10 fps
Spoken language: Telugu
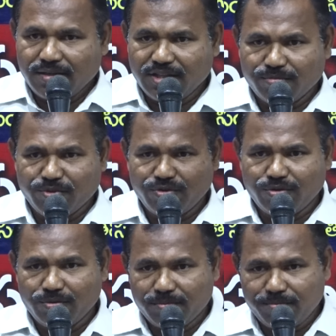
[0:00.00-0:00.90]
ఇంతకుముందు
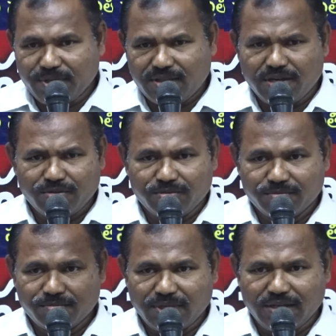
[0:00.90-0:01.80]
పెద్దలు
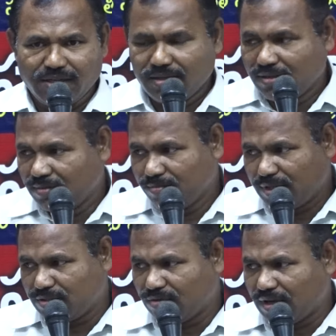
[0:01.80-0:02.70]
మరి
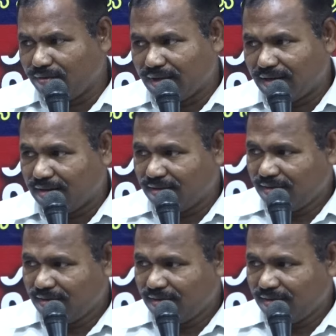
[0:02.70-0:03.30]
పసునూరు రవణ